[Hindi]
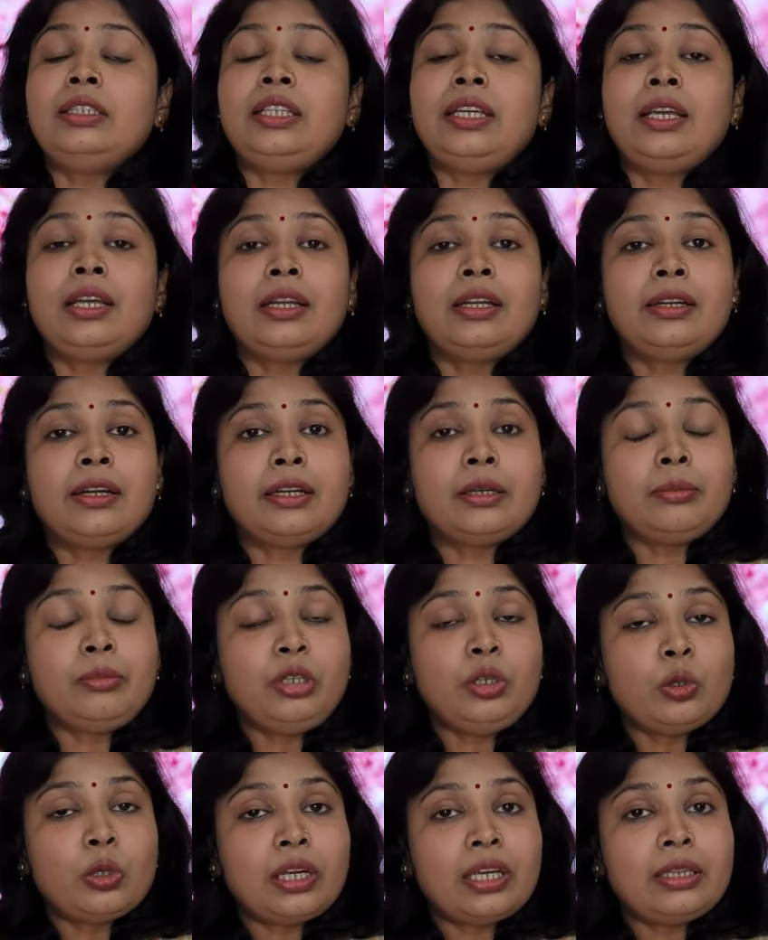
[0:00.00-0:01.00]
ये
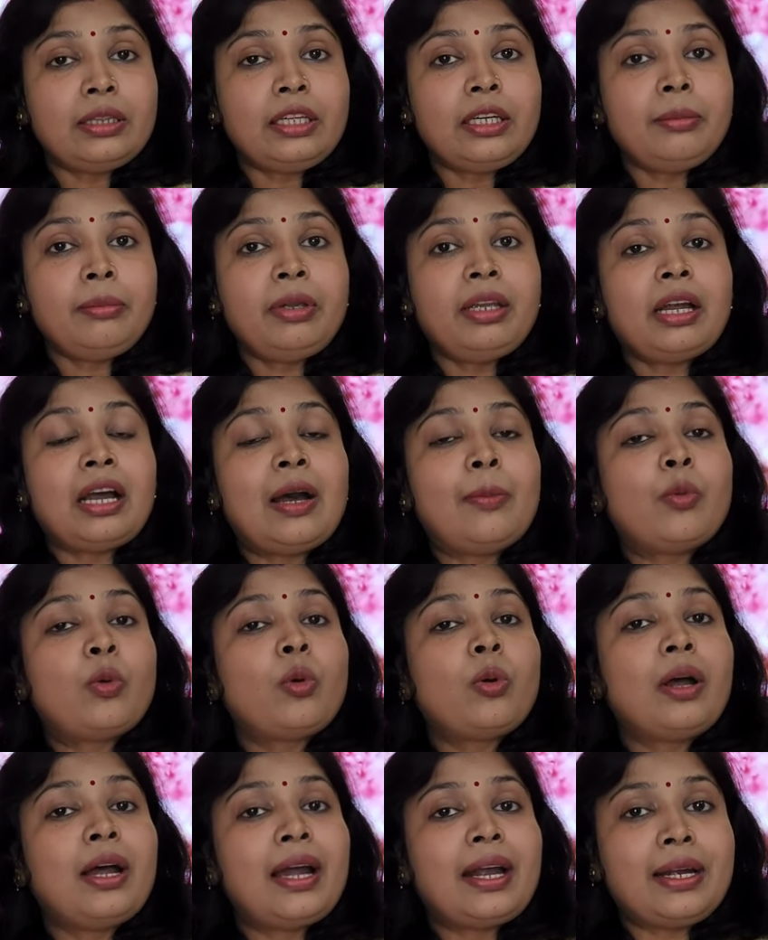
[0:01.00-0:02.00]
गर्मियों के दिन में
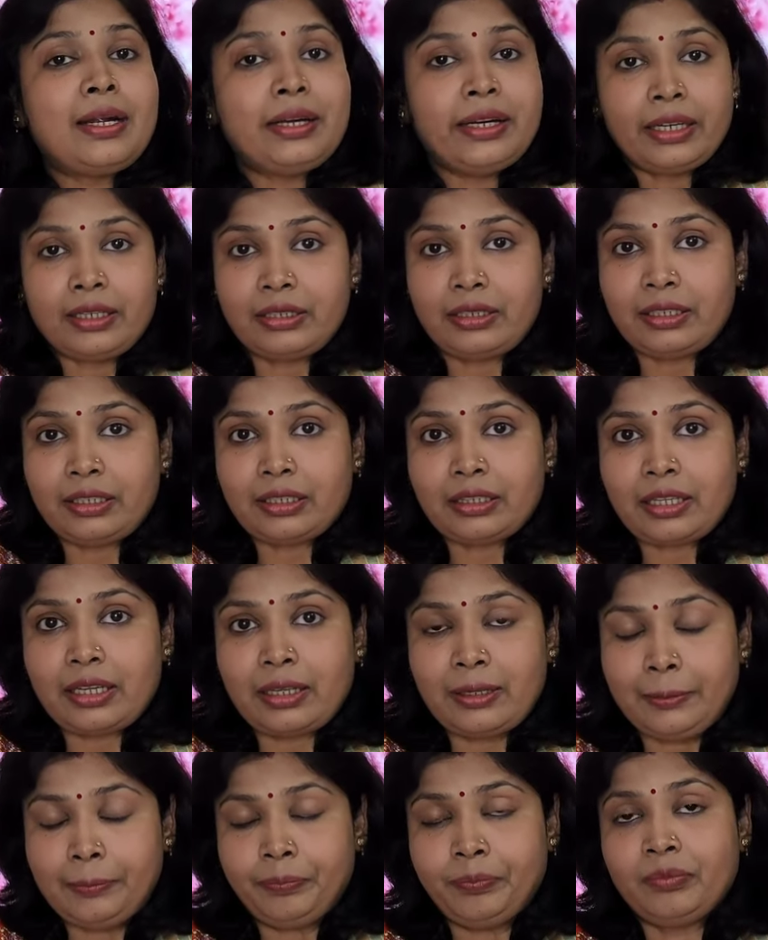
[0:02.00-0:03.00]
आपको हाइड्रेट रखता
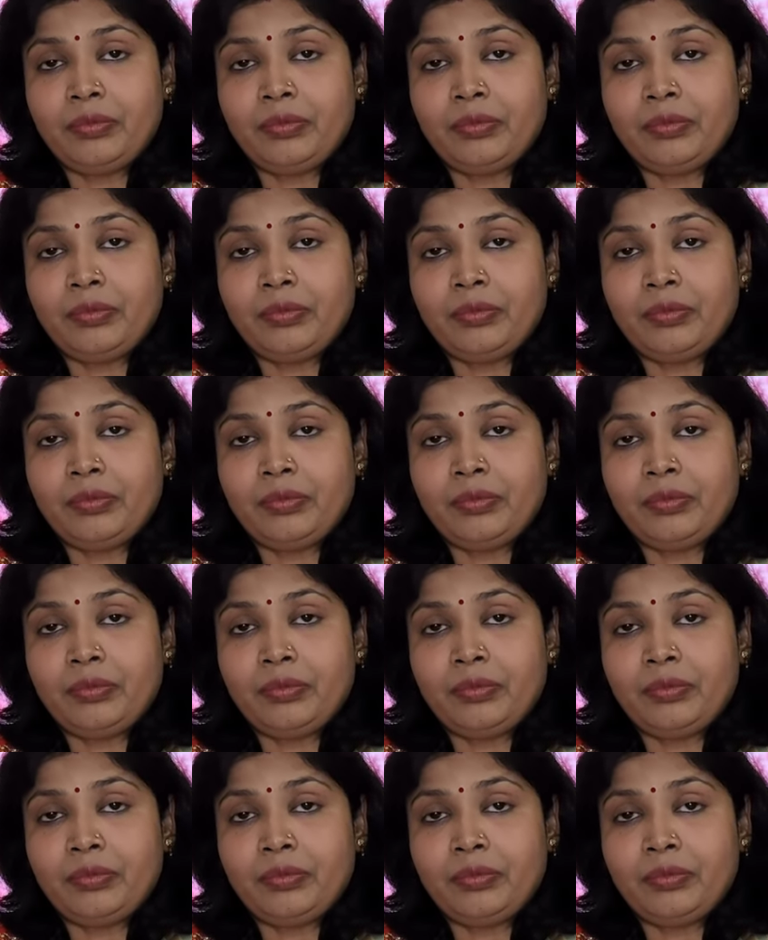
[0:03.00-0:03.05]
है